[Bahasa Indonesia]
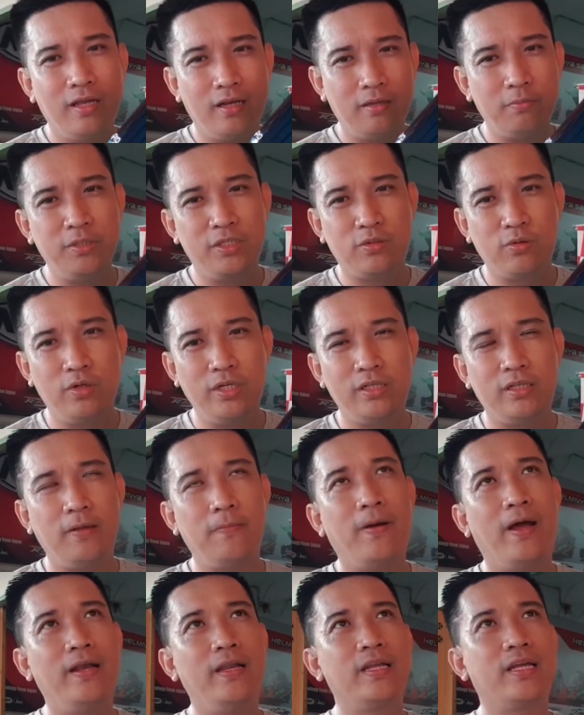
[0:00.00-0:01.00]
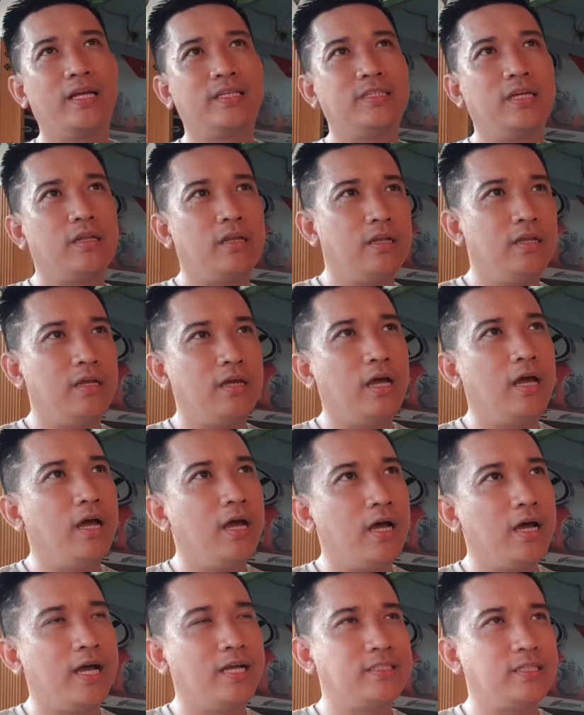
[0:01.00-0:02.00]
lebih sulit dibanding kaca
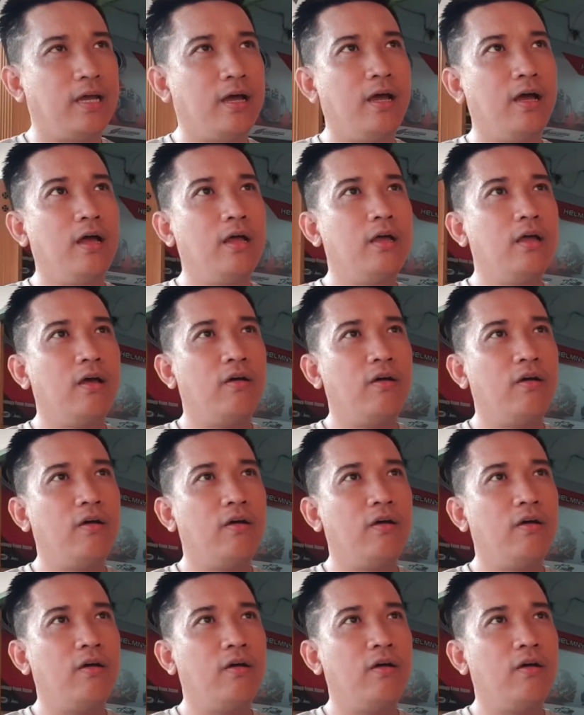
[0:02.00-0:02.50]
uh, kaca